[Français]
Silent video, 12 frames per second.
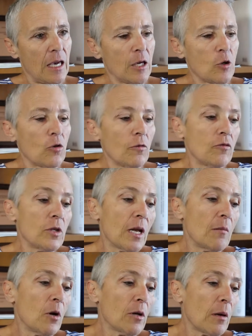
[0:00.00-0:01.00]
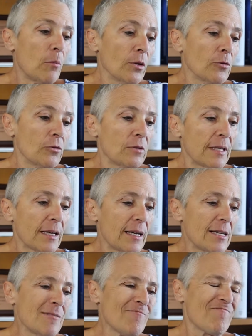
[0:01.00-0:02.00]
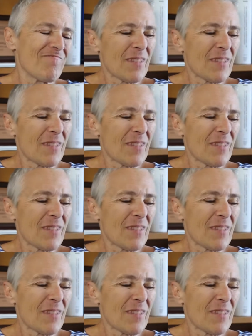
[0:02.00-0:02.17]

et que finalement la bande de terrain,